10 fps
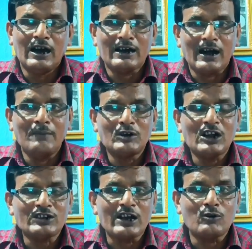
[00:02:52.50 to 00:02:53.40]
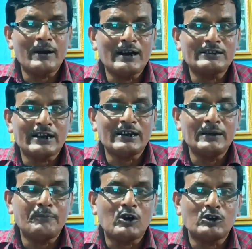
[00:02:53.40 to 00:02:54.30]
আর আমরা সাগর বাংলা
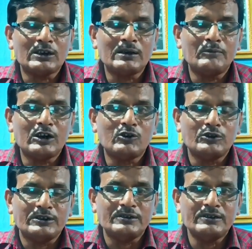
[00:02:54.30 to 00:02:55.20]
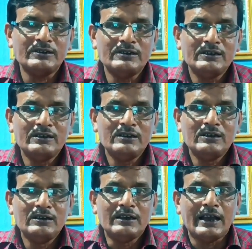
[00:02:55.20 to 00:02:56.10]
চ্যানেলের পক্ষ থেকে মনে করি
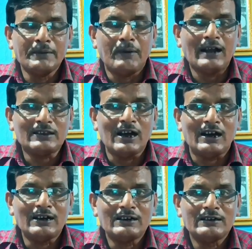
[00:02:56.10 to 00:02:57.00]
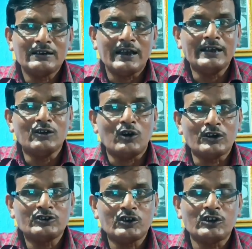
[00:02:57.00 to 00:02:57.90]
এই ভাতা এই
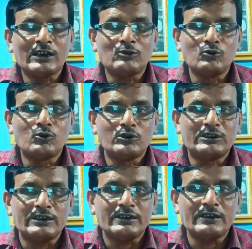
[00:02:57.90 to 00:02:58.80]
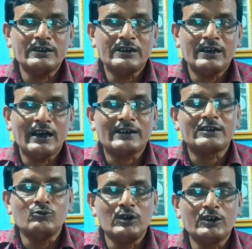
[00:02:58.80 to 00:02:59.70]
অনিশ্চয়তা দূর করতে একটি
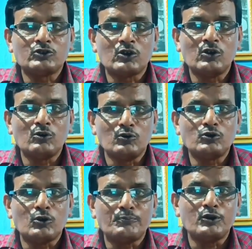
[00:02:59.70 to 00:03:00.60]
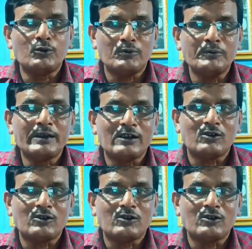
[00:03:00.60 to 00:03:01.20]
উল্লেখযোগ্য গুরুত্বপূর্ণ ভূমিকা